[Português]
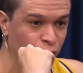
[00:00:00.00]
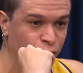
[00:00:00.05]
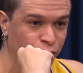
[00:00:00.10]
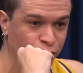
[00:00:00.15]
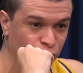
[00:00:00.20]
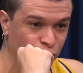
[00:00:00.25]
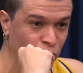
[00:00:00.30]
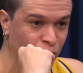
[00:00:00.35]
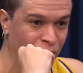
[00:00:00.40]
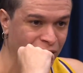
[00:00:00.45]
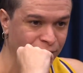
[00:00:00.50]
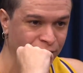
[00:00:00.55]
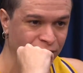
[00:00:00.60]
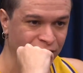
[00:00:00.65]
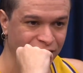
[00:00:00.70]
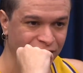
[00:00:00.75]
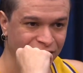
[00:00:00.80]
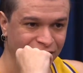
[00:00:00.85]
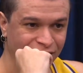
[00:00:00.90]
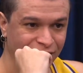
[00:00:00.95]
fuma
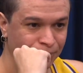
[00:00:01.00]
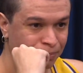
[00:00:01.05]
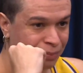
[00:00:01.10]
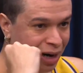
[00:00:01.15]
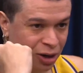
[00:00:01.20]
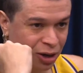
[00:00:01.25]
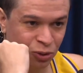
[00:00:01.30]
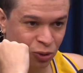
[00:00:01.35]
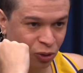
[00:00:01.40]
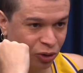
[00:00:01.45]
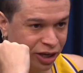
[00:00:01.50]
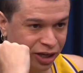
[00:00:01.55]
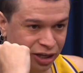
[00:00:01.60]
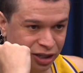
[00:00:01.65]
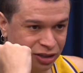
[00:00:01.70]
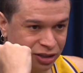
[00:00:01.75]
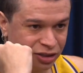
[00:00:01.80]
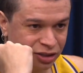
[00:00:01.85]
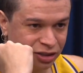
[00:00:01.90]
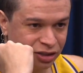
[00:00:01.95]

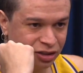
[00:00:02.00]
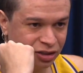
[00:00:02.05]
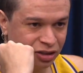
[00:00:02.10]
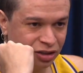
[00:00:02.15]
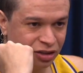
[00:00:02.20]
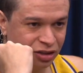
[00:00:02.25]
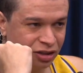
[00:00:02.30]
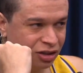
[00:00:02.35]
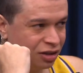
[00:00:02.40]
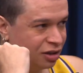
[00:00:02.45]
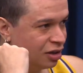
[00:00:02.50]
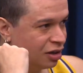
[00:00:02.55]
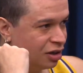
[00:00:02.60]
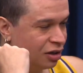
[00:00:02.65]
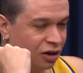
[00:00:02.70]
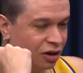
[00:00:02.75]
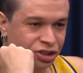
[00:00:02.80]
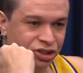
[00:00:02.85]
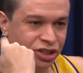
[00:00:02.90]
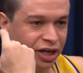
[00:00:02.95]
maconha,
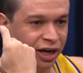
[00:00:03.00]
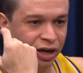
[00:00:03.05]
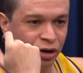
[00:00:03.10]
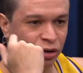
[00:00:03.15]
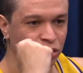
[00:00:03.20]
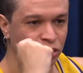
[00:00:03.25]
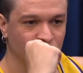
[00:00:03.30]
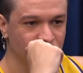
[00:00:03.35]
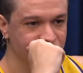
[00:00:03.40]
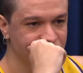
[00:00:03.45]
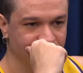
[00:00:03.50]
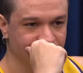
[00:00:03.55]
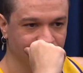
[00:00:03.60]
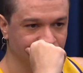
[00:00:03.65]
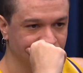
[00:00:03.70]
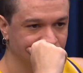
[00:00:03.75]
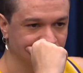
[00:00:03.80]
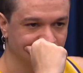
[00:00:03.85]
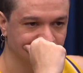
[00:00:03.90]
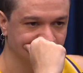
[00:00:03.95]
eu acho que é eu e o
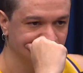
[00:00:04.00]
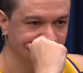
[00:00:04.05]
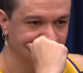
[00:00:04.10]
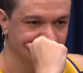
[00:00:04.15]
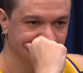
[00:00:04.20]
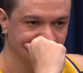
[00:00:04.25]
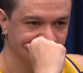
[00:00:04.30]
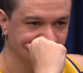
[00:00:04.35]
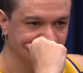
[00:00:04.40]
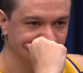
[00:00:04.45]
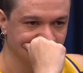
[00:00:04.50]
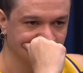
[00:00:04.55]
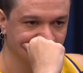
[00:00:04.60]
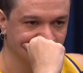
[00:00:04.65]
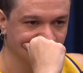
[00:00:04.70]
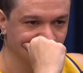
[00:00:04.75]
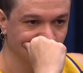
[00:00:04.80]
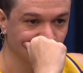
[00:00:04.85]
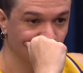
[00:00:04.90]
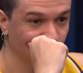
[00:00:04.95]
Cocielo.
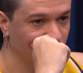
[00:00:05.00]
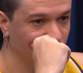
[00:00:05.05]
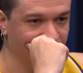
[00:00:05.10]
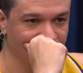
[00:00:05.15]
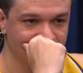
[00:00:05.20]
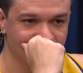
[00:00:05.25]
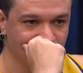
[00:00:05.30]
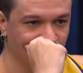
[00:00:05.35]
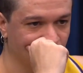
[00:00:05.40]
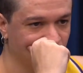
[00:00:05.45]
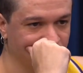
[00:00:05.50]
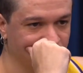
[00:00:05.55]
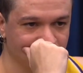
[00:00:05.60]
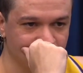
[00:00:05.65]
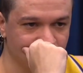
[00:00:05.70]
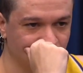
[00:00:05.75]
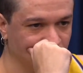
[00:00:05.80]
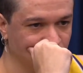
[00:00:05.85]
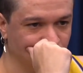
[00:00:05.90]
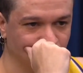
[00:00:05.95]
Do resto que eu
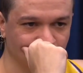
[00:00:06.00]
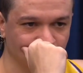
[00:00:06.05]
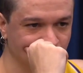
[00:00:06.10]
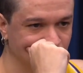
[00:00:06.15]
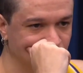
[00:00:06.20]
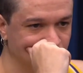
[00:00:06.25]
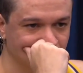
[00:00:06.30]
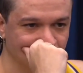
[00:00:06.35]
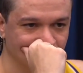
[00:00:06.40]
conheço todo mundo.